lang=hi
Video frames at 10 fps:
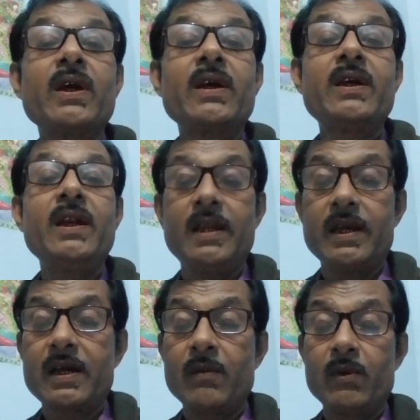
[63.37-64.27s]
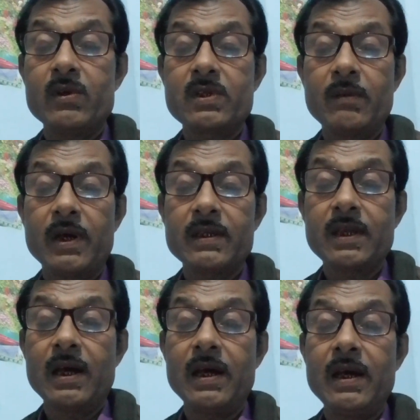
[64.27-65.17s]
के खिलने का मौसम
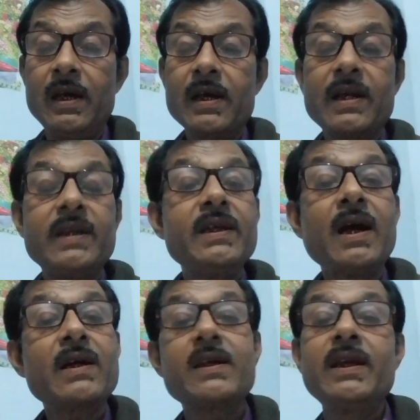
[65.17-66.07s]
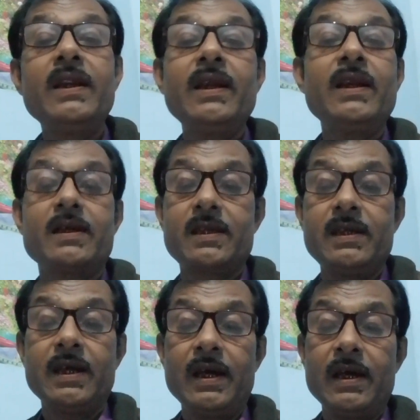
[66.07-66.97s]
आता है कलियां खिलने
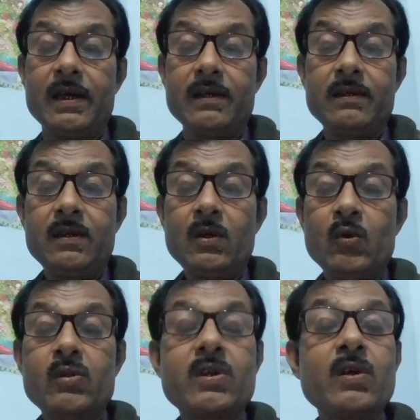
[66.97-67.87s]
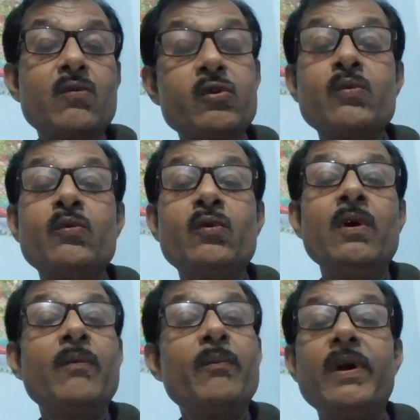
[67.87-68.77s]
लगती है उसकी खुशबू
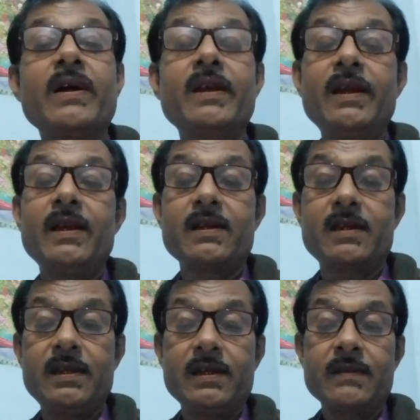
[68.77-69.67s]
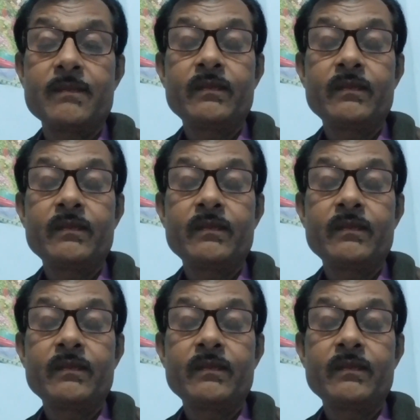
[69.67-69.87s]
बहकने लगती है